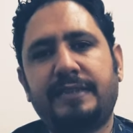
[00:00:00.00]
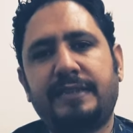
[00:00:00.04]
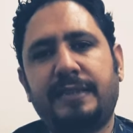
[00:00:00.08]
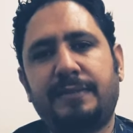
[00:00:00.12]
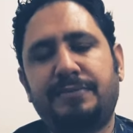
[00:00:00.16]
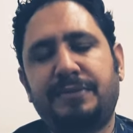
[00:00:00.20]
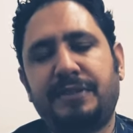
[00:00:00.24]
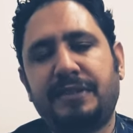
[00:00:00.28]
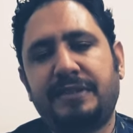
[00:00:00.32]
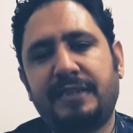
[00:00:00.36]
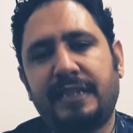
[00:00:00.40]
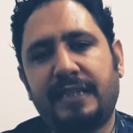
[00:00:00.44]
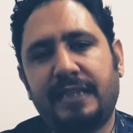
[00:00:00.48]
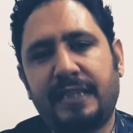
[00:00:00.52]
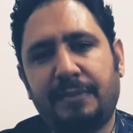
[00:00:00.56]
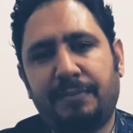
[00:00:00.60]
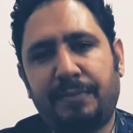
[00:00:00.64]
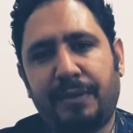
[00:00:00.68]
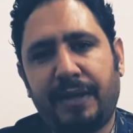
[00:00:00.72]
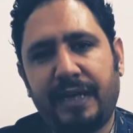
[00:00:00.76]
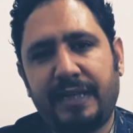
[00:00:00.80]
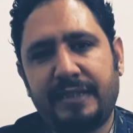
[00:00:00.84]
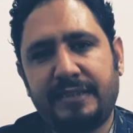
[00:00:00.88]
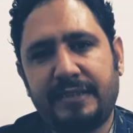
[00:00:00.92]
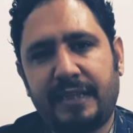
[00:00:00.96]
सबसे ज़्यादा
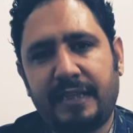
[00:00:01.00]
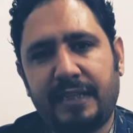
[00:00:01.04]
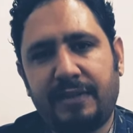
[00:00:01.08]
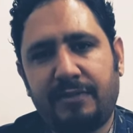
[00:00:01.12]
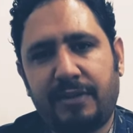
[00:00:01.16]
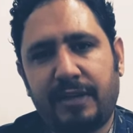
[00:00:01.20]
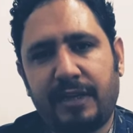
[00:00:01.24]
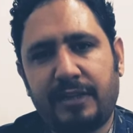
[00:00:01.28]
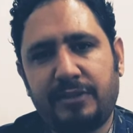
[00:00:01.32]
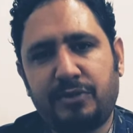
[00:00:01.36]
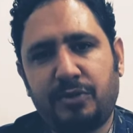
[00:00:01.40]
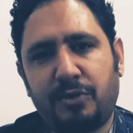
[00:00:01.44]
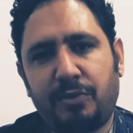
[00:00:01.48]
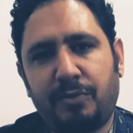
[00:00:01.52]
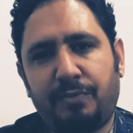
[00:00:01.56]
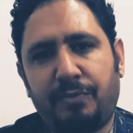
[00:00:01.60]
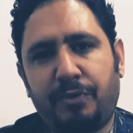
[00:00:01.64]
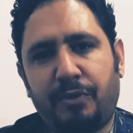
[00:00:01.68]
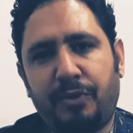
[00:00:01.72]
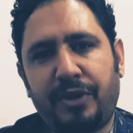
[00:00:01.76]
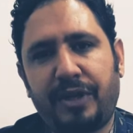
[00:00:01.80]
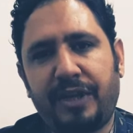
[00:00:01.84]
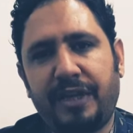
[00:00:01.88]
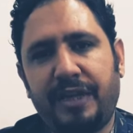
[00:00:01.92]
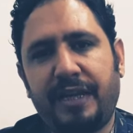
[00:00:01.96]
पाया जाने वाला जो
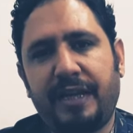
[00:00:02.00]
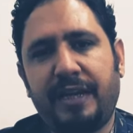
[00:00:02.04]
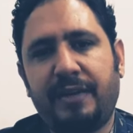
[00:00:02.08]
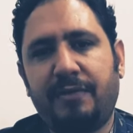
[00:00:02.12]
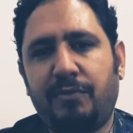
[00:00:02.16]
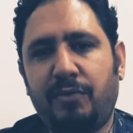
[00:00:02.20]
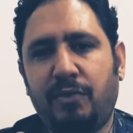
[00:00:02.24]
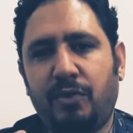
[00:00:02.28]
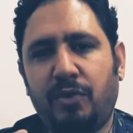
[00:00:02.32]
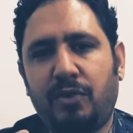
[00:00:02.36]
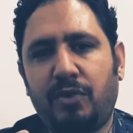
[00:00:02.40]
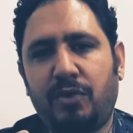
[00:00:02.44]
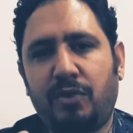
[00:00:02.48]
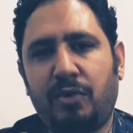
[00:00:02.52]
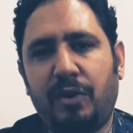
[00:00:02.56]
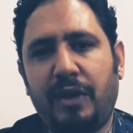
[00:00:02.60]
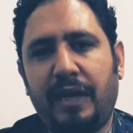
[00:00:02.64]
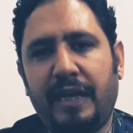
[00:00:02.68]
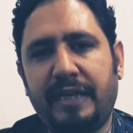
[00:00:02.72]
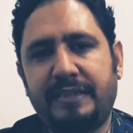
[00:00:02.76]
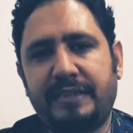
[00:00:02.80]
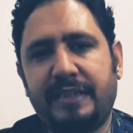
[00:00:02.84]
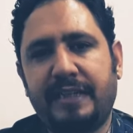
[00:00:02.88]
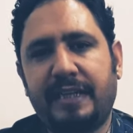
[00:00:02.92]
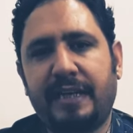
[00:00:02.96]
प्रोटीन है वो
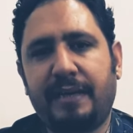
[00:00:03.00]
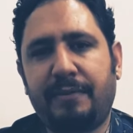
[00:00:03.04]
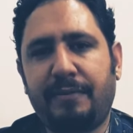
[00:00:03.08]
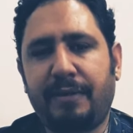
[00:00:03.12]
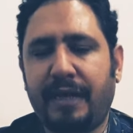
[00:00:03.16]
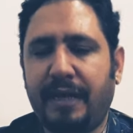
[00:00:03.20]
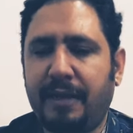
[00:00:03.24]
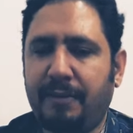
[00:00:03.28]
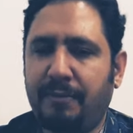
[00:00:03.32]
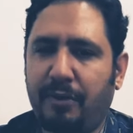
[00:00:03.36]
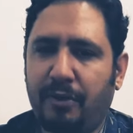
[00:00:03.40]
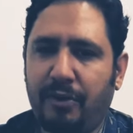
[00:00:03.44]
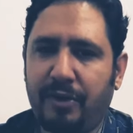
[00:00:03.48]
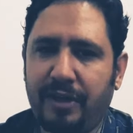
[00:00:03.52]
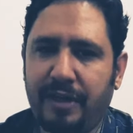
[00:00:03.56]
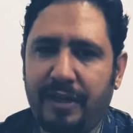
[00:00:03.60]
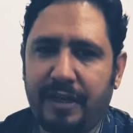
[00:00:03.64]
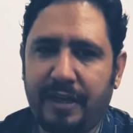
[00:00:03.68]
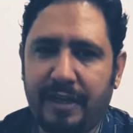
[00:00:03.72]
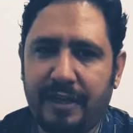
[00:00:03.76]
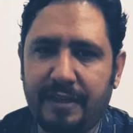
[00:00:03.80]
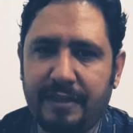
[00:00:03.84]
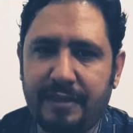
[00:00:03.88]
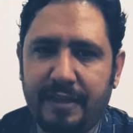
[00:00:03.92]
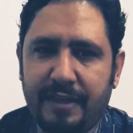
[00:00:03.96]
कोलेजन है हमारी बॉडी
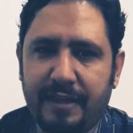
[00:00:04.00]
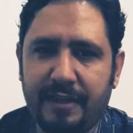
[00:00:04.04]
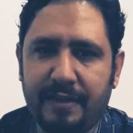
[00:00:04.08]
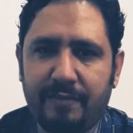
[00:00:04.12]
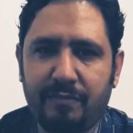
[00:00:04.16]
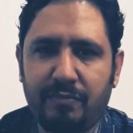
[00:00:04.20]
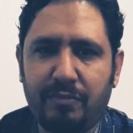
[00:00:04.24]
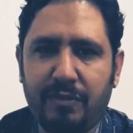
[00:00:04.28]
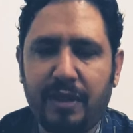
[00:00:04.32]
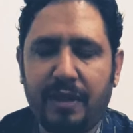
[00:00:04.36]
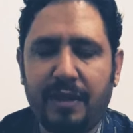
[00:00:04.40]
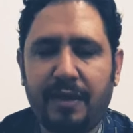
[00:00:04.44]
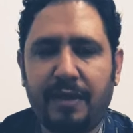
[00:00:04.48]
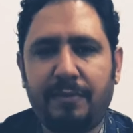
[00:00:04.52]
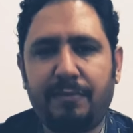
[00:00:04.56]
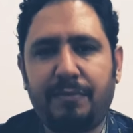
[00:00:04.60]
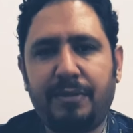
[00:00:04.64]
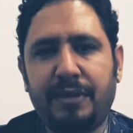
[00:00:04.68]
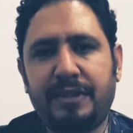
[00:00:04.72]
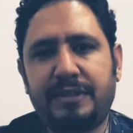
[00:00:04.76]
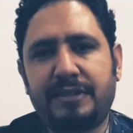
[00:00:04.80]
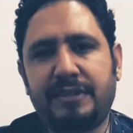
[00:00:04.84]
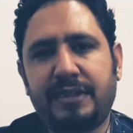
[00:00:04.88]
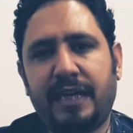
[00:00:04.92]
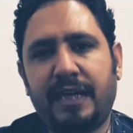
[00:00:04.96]
के अंदर
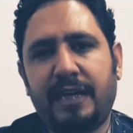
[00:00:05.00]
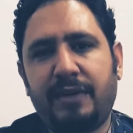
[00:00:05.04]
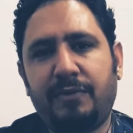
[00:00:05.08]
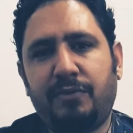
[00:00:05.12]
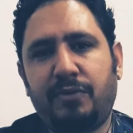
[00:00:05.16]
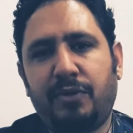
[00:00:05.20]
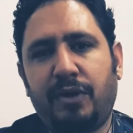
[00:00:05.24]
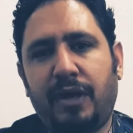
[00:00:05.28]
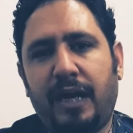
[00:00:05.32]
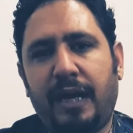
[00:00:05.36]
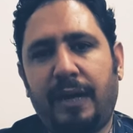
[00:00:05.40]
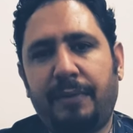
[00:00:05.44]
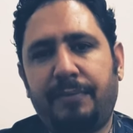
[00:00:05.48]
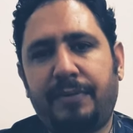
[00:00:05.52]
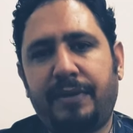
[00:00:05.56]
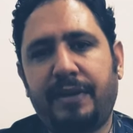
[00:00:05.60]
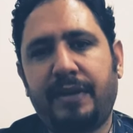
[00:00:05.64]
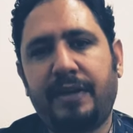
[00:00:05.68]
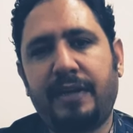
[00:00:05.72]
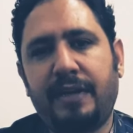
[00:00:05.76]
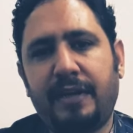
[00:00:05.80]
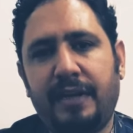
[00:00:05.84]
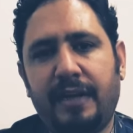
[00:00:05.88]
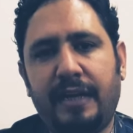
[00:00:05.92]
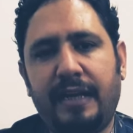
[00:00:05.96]
फिर चाहे वो
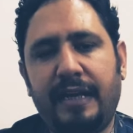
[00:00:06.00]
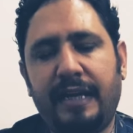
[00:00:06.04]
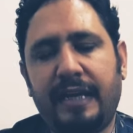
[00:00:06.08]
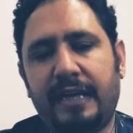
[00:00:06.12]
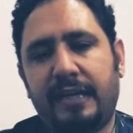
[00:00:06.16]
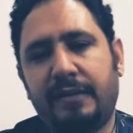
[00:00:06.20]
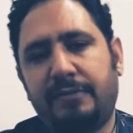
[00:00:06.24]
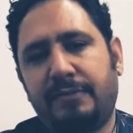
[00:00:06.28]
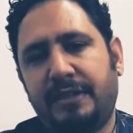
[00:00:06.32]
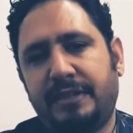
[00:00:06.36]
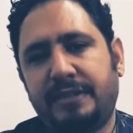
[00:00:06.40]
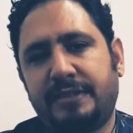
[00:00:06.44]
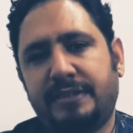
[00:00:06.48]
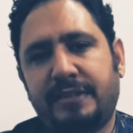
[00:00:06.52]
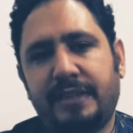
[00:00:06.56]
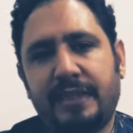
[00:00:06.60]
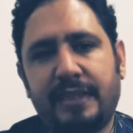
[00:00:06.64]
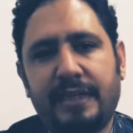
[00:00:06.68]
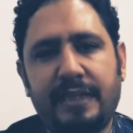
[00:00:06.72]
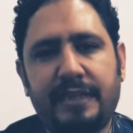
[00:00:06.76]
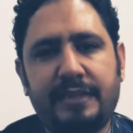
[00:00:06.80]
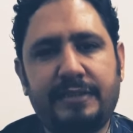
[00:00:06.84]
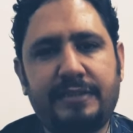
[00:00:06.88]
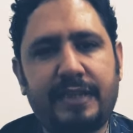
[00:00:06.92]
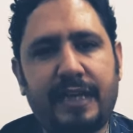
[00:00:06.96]
आपके लेगमेंट्स
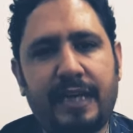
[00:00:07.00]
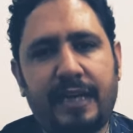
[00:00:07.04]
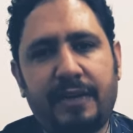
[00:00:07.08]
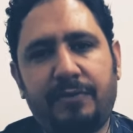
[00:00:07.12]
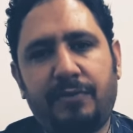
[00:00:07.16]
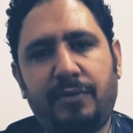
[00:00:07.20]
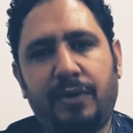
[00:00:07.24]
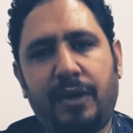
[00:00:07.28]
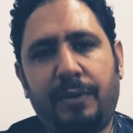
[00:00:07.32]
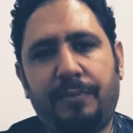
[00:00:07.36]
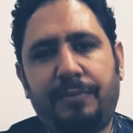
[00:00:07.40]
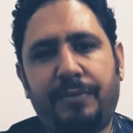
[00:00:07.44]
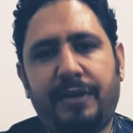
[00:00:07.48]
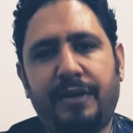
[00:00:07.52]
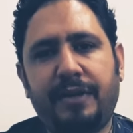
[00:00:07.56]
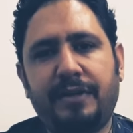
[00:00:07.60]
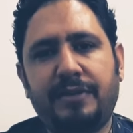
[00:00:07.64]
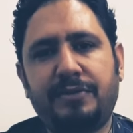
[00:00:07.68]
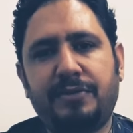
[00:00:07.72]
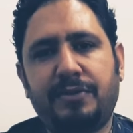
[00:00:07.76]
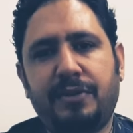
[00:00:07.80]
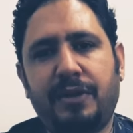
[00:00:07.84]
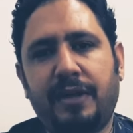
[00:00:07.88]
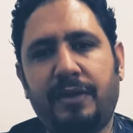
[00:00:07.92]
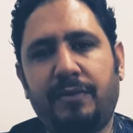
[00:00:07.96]
हैं चाहे वो आपकी
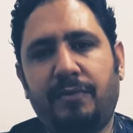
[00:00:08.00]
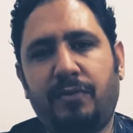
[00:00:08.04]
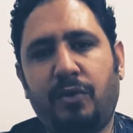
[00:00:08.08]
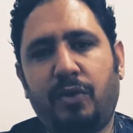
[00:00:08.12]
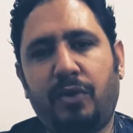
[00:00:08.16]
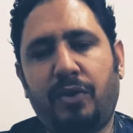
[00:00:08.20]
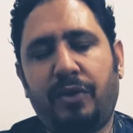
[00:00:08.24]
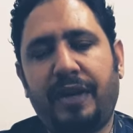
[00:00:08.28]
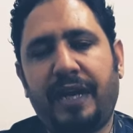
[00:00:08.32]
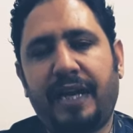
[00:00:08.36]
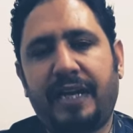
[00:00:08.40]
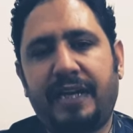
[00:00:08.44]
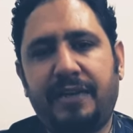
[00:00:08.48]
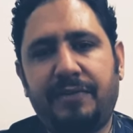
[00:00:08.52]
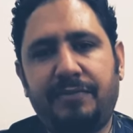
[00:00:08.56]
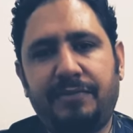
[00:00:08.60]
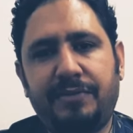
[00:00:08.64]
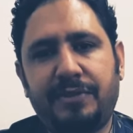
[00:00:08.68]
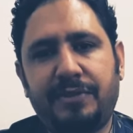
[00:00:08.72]
जो है वो कनेक्टिव